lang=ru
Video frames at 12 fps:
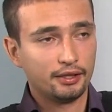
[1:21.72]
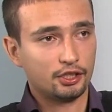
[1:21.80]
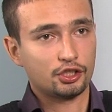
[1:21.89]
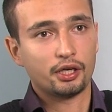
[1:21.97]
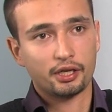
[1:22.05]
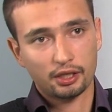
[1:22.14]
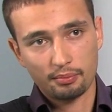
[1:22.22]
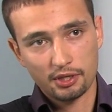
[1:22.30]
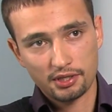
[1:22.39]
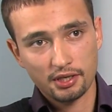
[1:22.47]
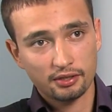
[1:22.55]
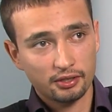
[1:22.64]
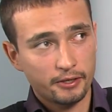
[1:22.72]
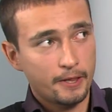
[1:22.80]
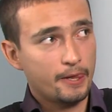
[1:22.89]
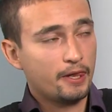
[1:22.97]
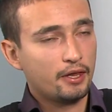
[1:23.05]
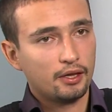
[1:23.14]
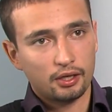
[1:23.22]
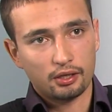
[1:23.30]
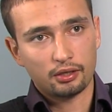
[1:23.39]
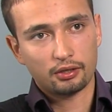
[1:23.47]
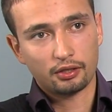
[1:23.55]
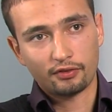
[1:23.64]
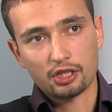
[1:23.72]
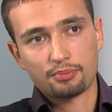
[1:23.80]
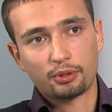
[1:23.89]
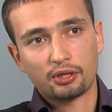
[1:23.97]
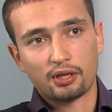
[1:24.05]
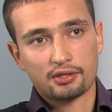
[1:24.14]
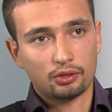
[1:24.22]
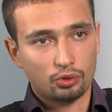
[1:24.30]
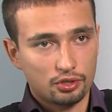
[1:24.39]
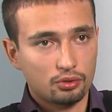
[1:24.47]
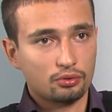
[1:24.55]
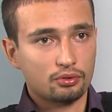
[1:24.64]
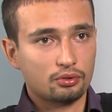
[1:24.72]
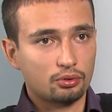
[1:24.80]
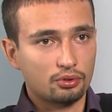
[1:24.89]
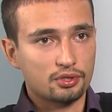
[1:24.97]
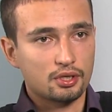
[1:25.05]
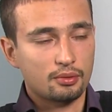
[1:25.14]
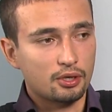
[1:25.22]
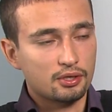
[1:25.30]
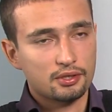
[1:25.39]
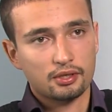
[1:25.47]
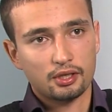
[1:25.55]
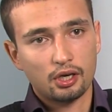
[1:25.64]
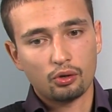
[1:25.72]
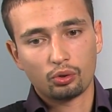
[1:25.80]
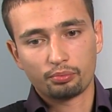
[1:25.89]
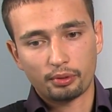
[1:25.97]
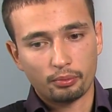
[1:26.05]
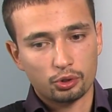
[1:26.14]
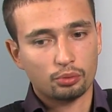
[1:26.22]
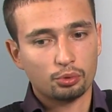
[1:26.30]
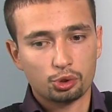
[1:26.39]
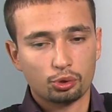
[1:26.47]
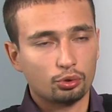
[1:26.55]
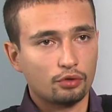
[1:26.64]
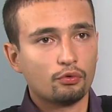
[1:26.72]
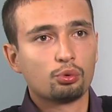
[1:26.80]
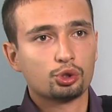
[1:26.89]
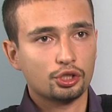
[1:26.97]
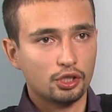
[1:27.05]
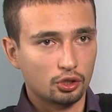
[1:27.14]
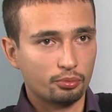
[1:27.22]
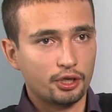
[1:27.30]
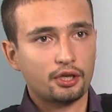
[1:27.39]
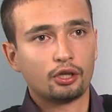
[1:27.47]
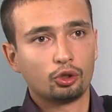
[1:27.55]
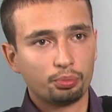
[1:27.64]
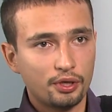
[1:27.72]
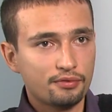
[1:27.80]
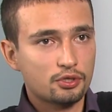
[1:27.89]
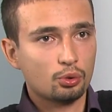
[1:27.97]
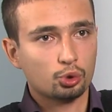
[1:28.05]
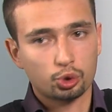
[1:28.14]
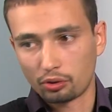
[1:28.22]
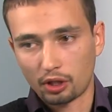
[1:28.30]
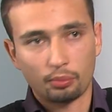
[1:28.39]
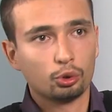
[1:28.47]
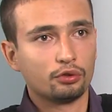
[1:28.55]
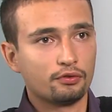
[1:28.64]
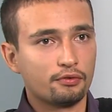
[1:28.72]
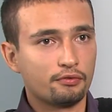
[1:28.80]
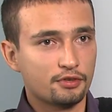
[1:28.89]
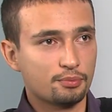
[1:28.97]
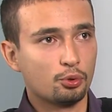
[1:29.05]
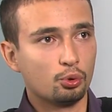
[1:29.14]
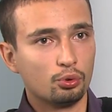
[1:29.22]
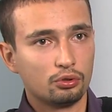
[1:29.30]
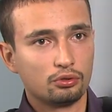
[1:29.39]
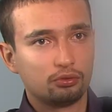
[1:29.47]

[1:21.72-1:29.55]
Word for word: Даже аркомитет, 2015, который, ну, который занимался, да, он по большому счету, его уже нет. Маркиан Лубкивский ушел на работу в СБУ.